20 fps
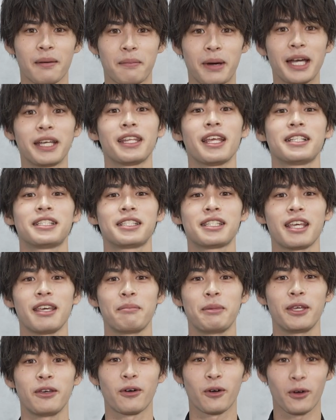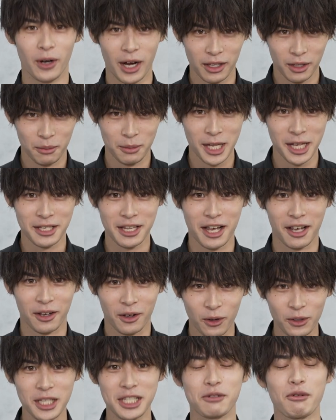マイデジ TV をご覧の皆さん
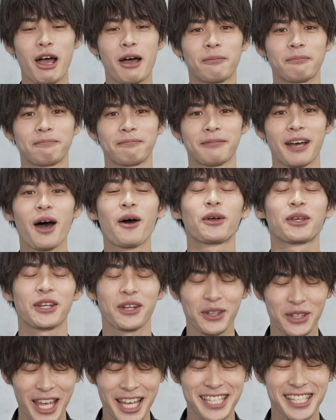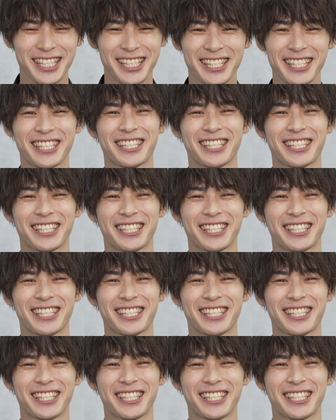こんにちは青木亮です